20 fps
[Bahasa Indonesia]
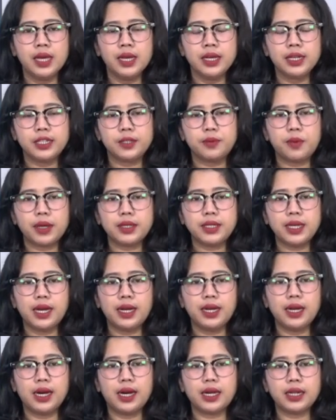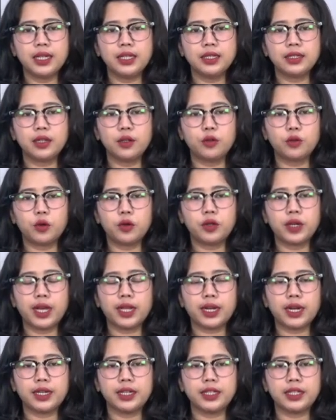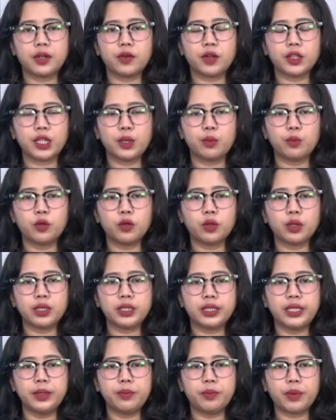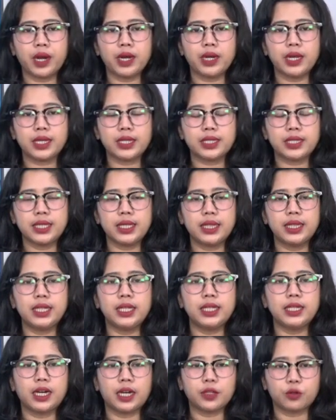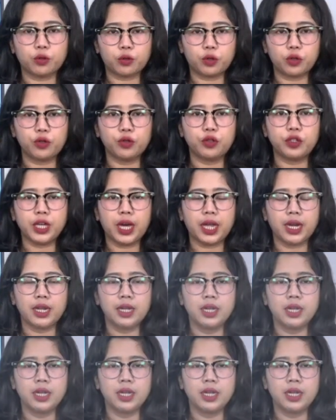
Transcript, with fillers: sepanjang hari seluruh daerah di Jawa Timur diprediksi tidak turun hujan.